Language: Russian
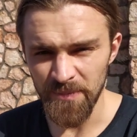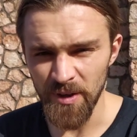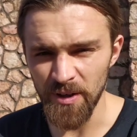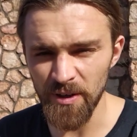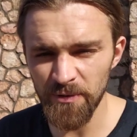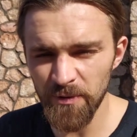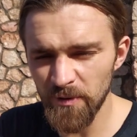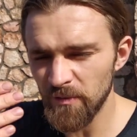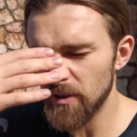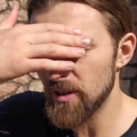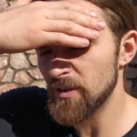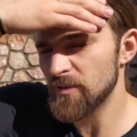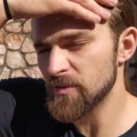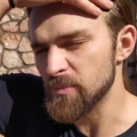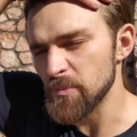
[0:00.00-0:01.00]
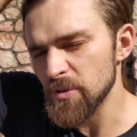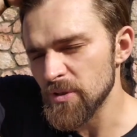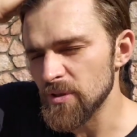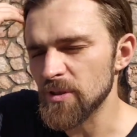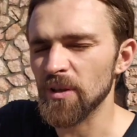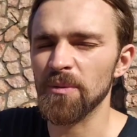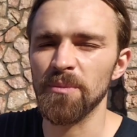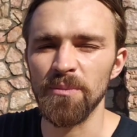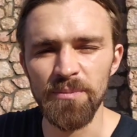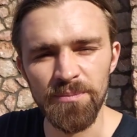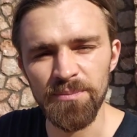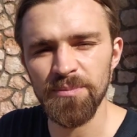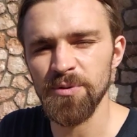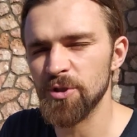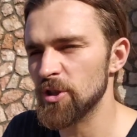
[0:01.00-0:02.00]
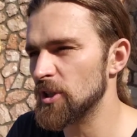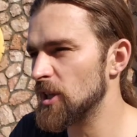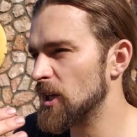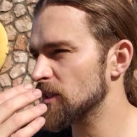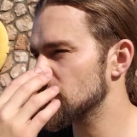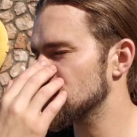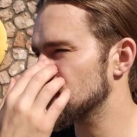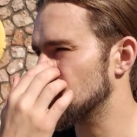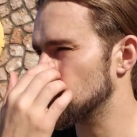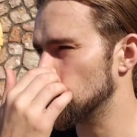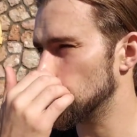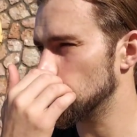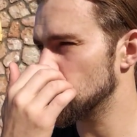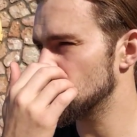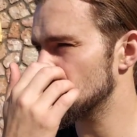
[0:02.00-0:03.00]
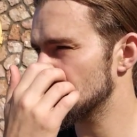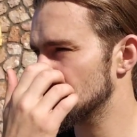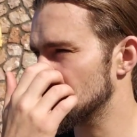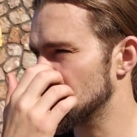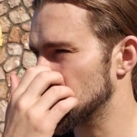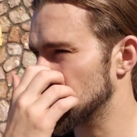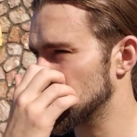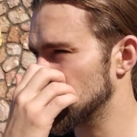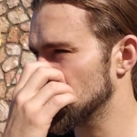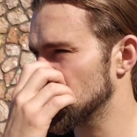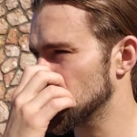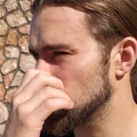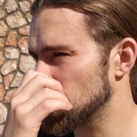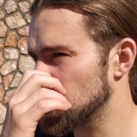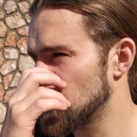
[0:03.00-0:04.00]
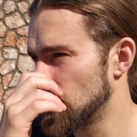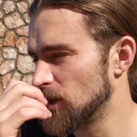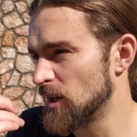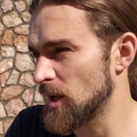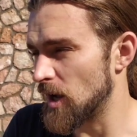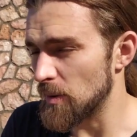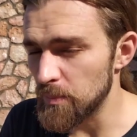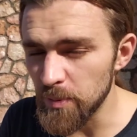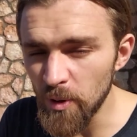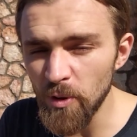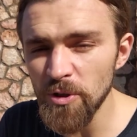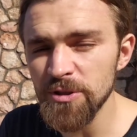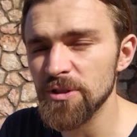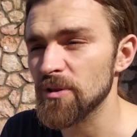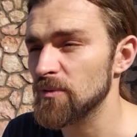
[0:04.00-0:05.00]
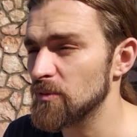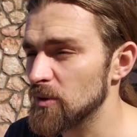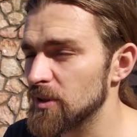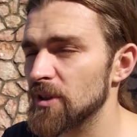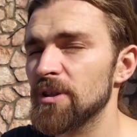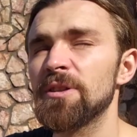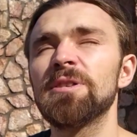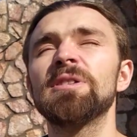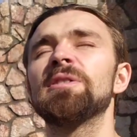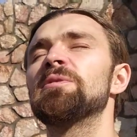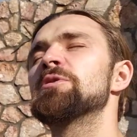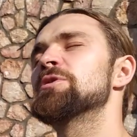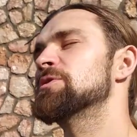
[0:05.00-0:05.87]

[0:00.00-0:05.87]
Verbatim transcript: И кайфовать не в смысле там ширяться там или еще что-то делать там, а просто вот от того,